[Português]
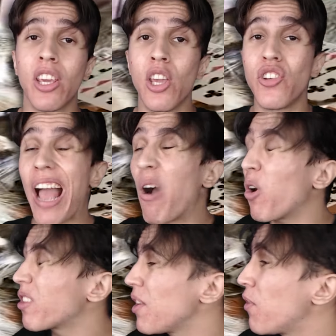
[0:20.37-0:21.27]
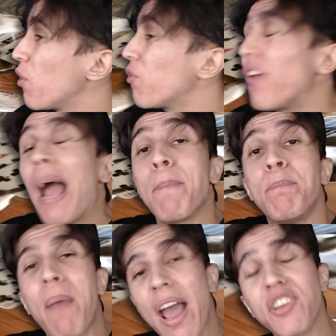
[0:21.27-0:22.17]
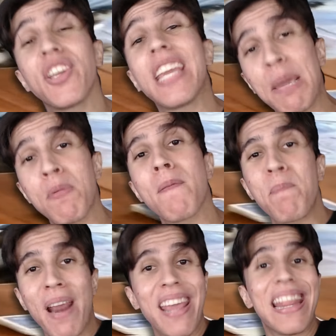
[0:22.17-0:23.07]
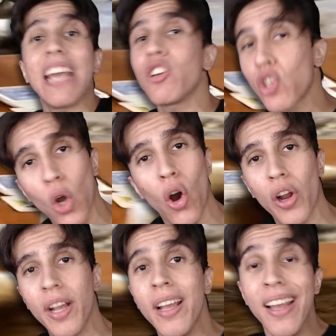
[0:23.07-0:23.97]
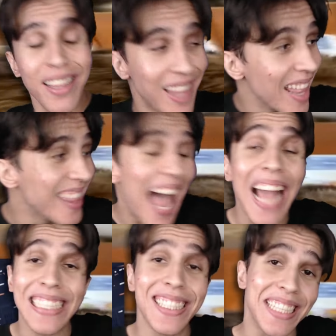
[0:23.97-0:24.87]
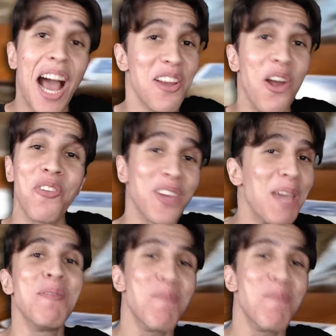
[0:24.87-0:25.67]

é o seguinte, agora vocês vão ver a best gameplay da história. The Dark Side of